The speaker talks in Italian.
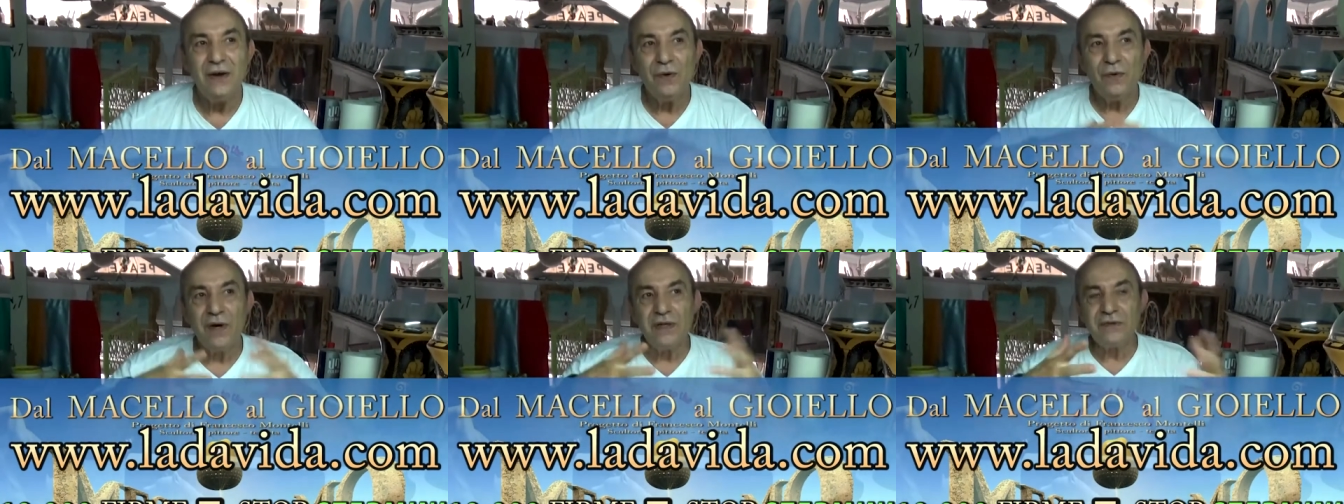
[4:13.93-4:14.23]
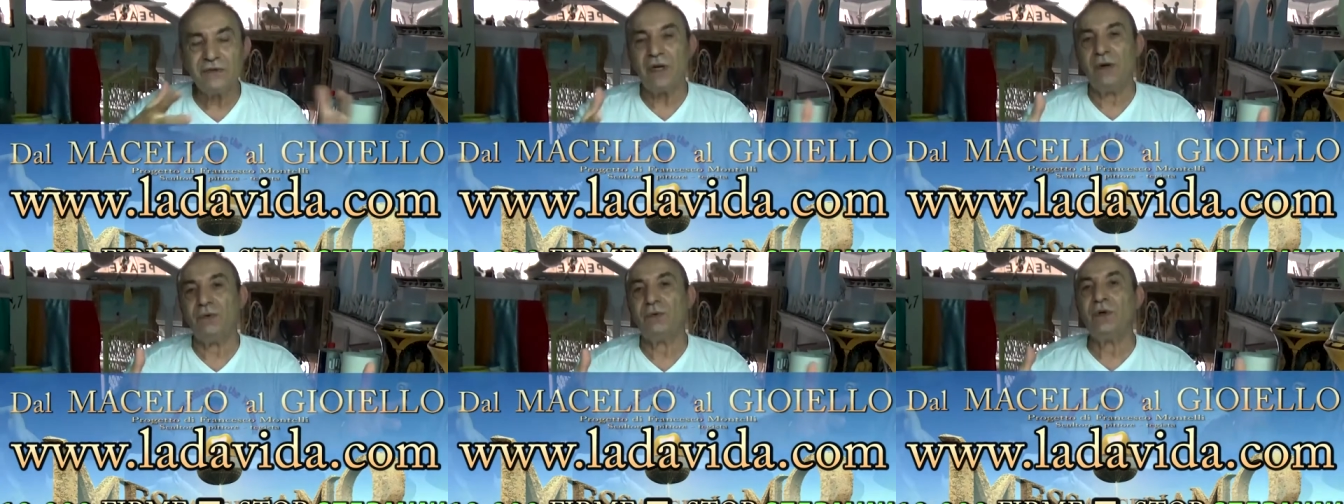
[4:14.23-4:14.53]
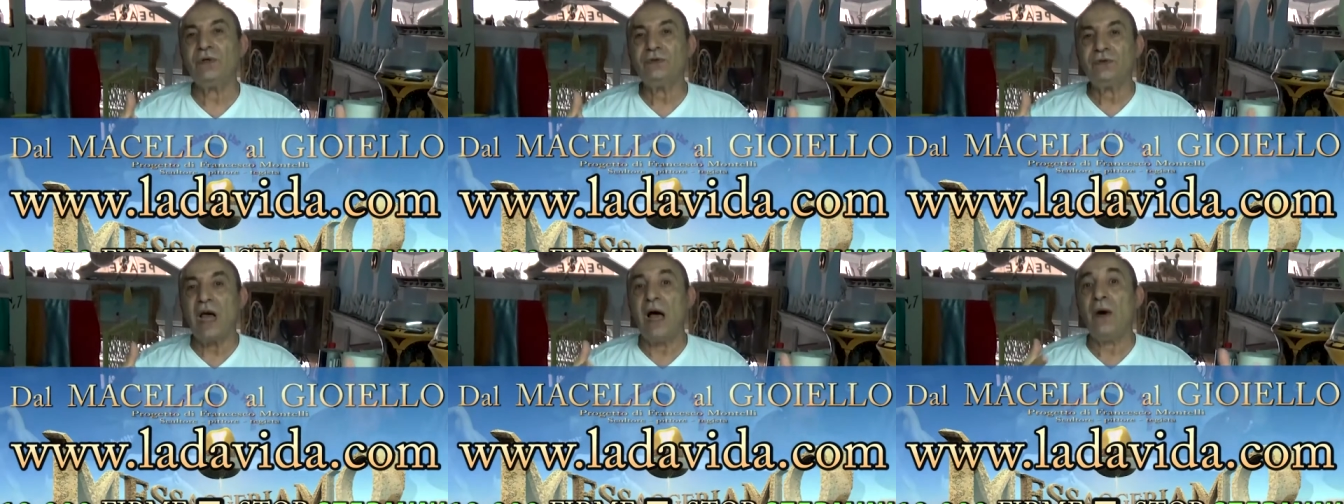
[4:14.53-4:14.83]
Questo,
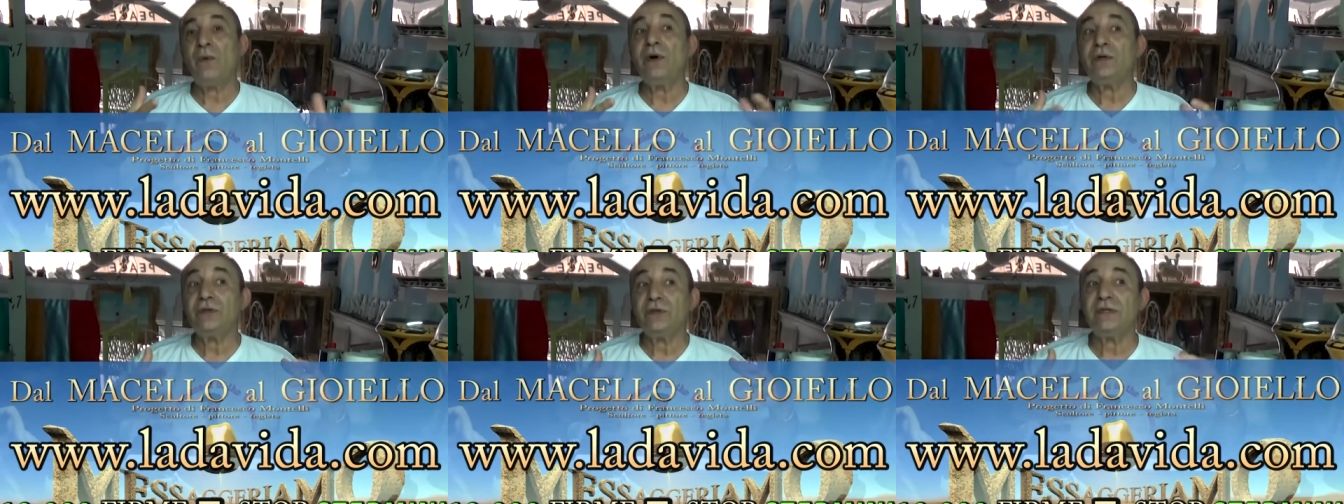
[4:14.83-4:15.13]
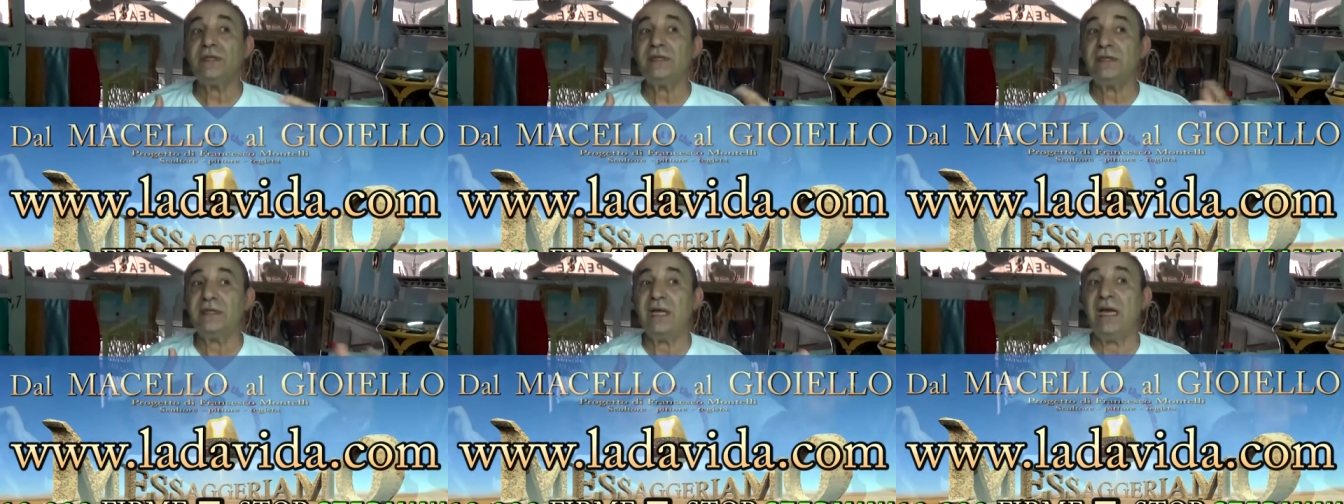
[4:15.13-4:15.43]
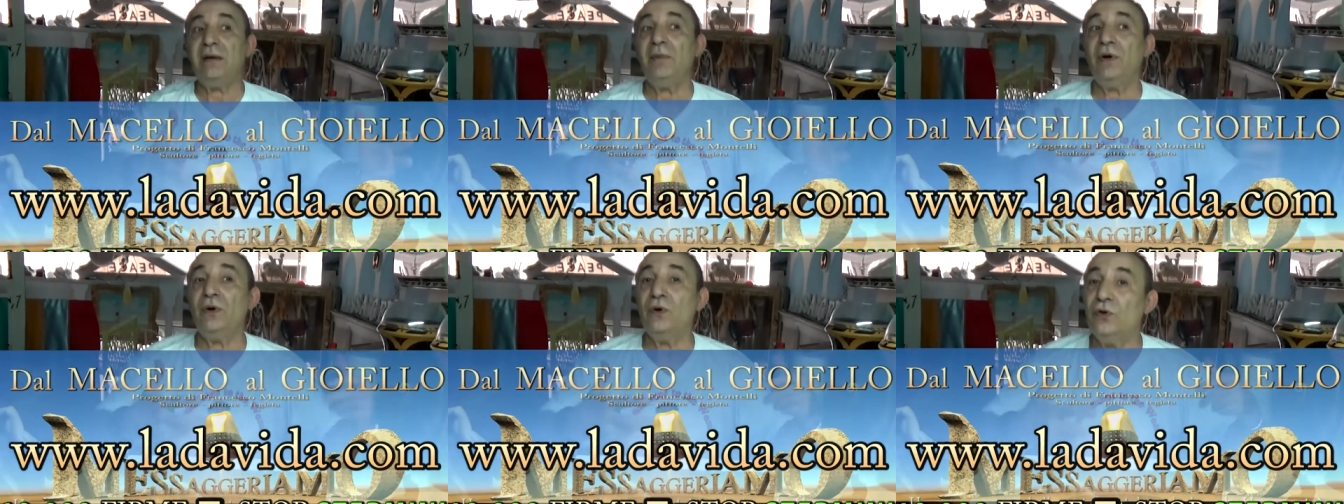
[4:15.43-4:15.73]
questo, a questo
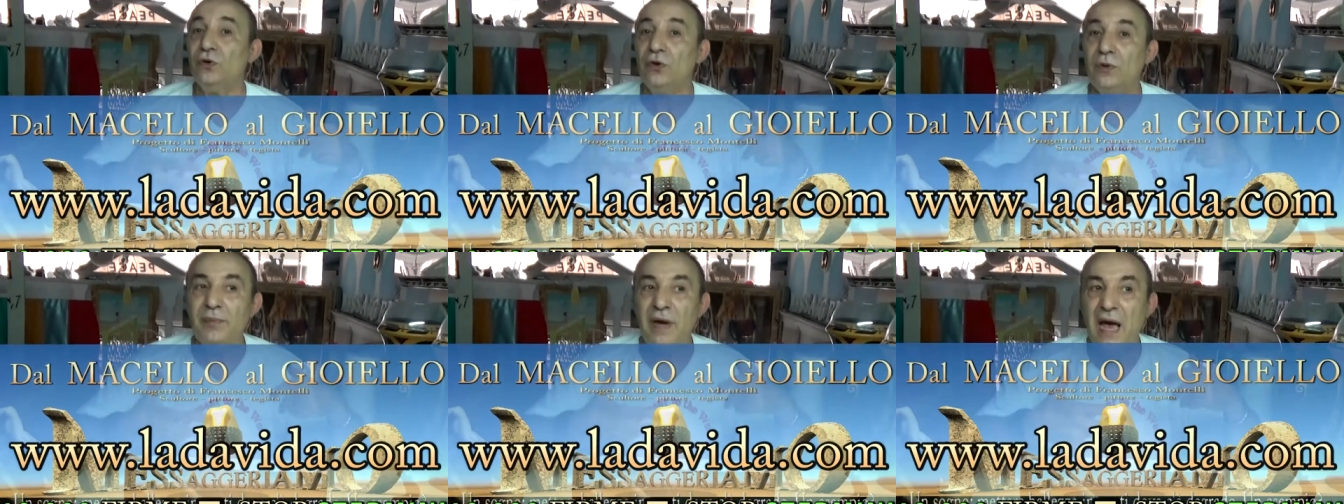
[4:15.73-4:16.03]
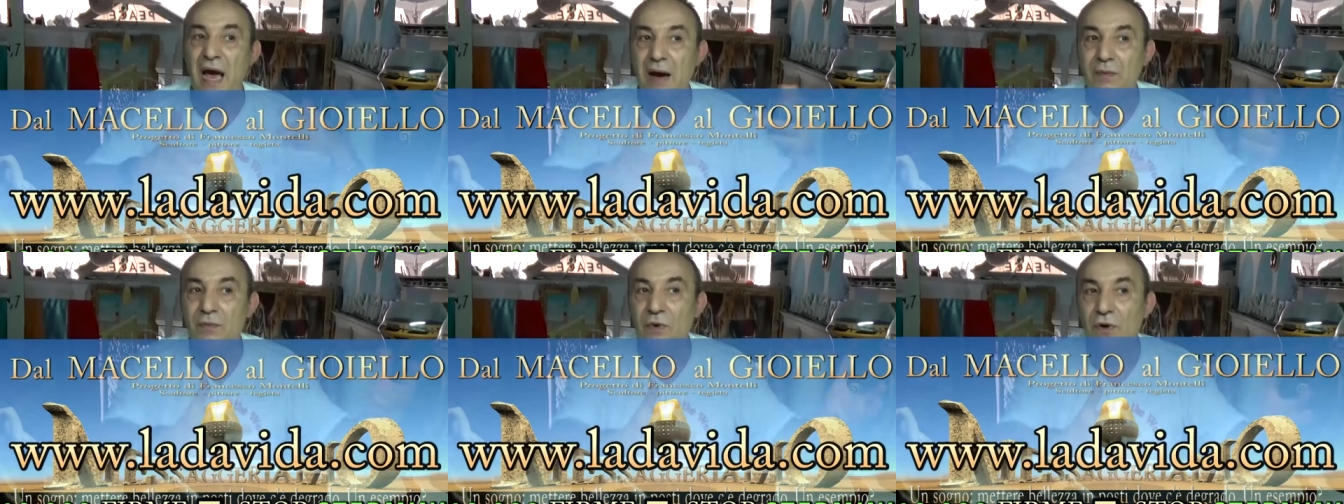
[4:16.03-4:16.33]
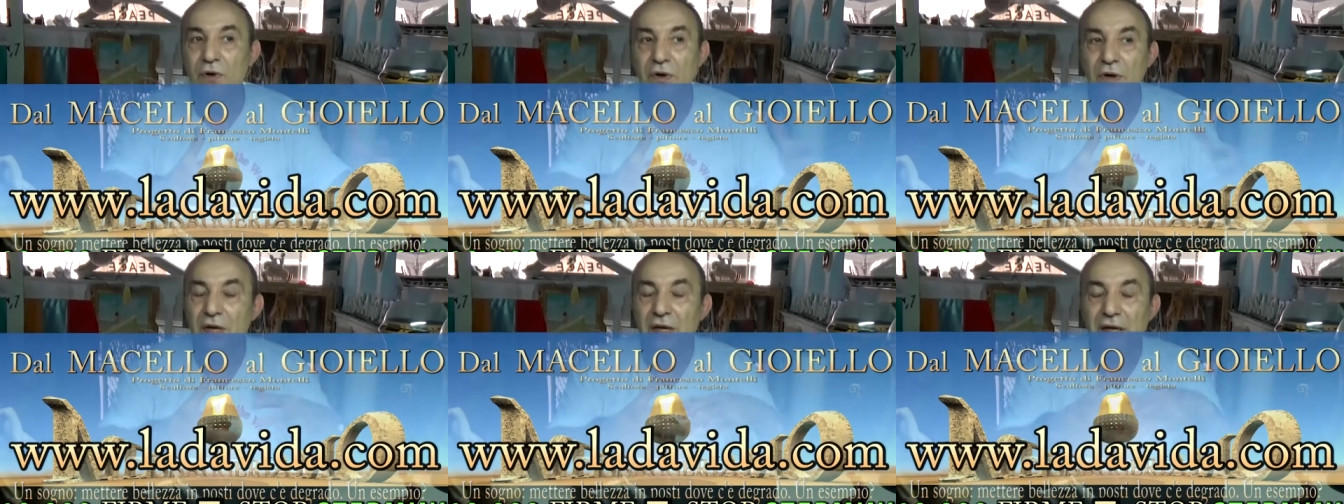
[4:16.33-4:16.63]
sistema noi
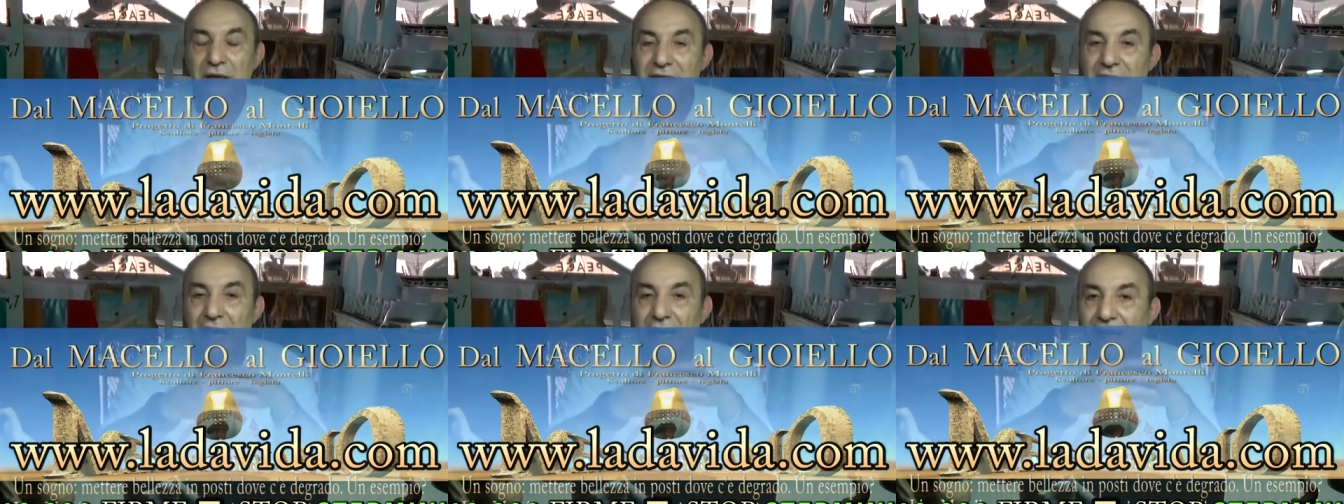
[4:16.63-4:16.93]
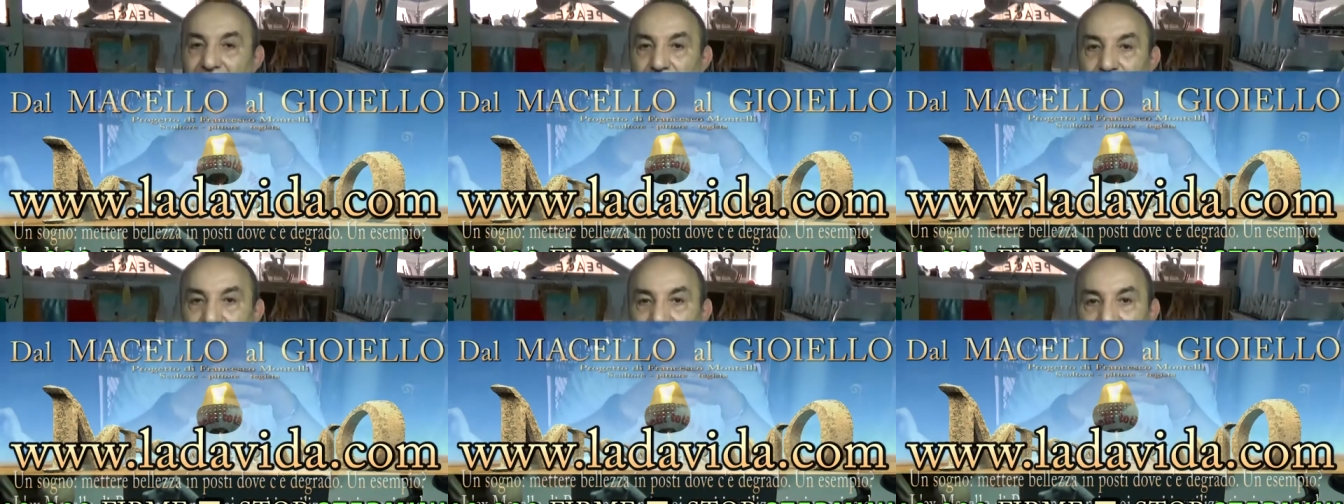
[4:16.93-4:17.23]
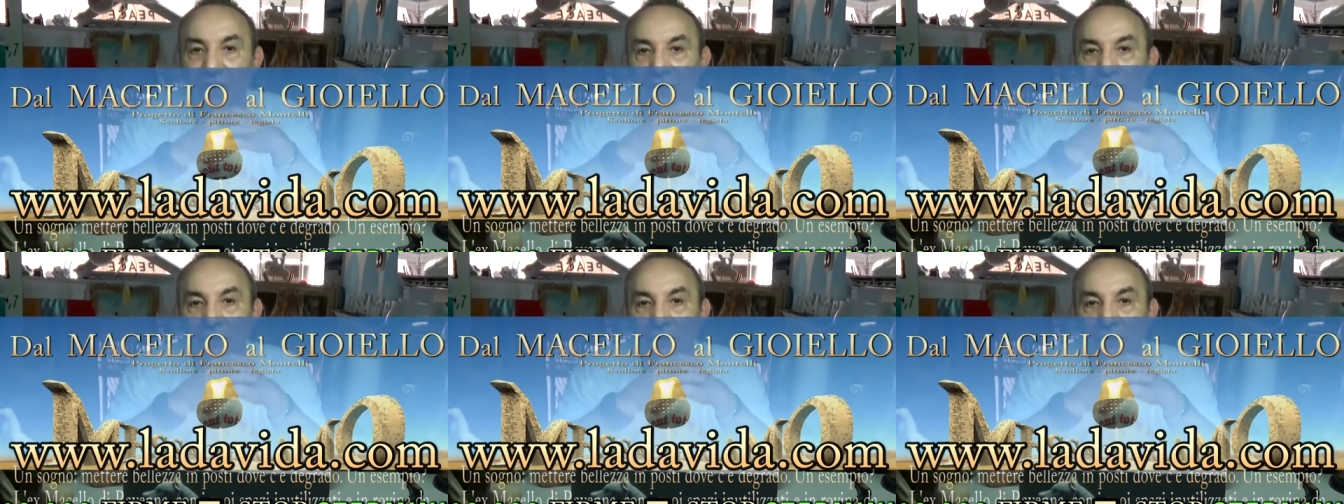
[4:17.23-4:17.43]
dobbiamo dare tutta la